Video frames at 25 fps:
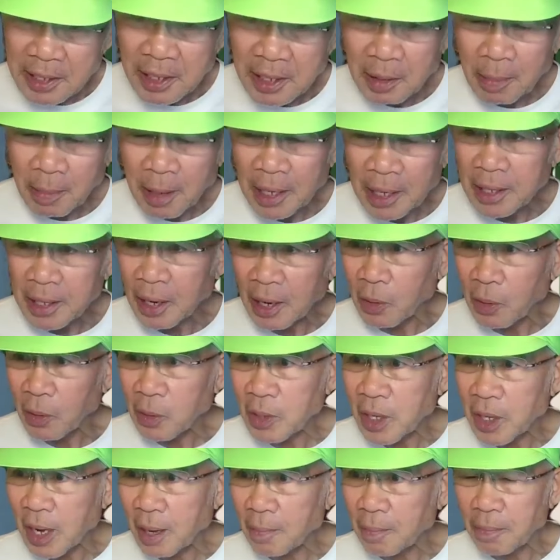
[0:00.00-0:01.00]
อรมันเขา
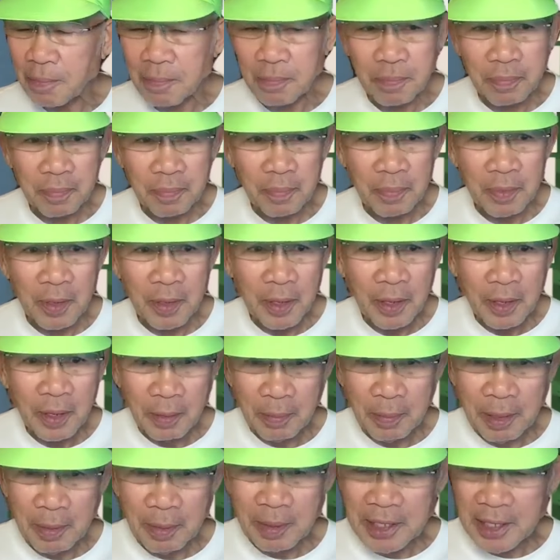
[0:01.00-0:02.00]

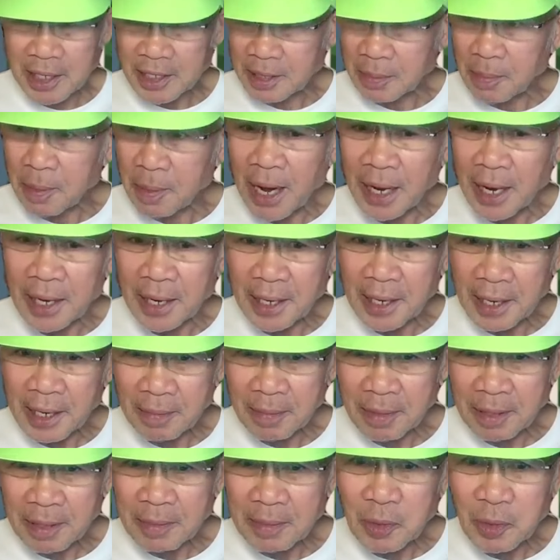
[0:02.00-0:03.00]
ทำเพื่อประชาสัมพันธ์นะครั
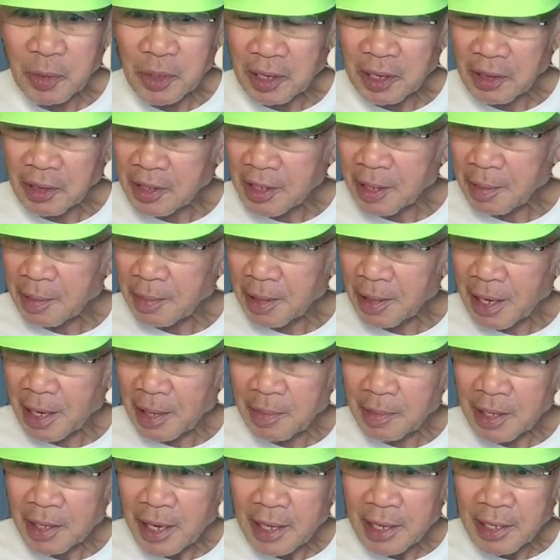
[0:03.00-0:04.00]
บรัฐนูนเขาก็ทำเป็น
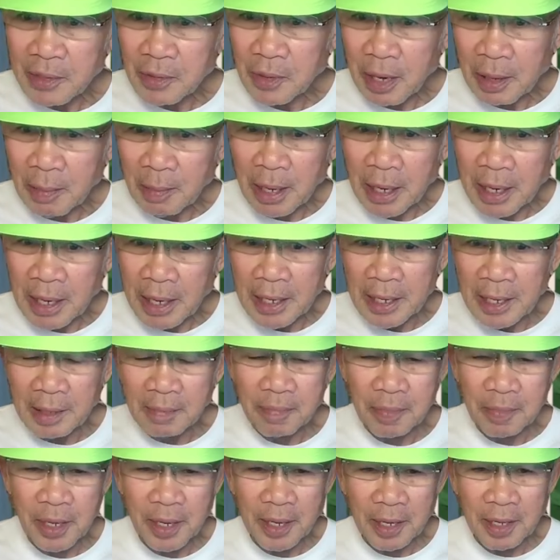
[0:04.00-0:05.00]
เล่มเล็กๆอยู่ในมือเนี่ย
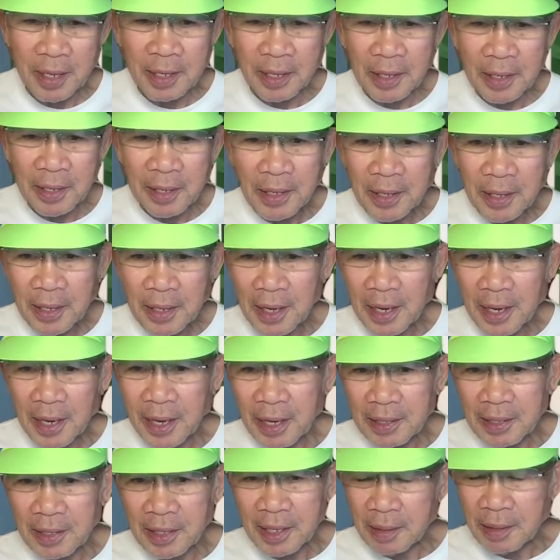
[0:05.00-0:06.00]

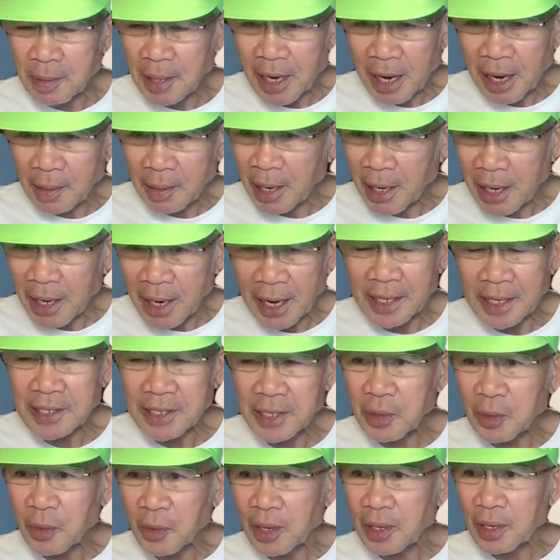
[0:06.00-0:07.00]
ถือไปไหนมาไหน
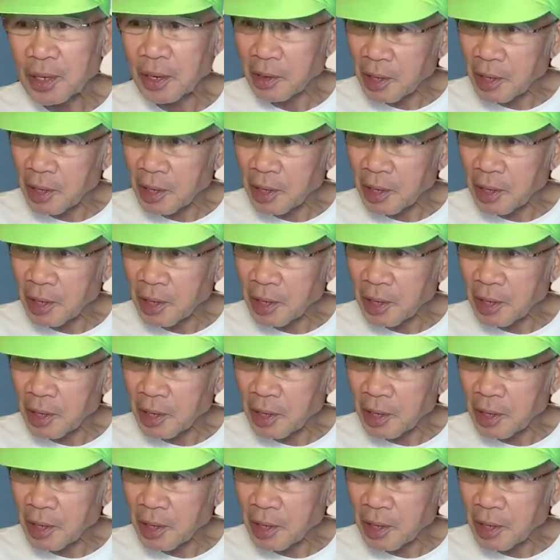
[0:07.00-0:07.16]
สะดวก เรา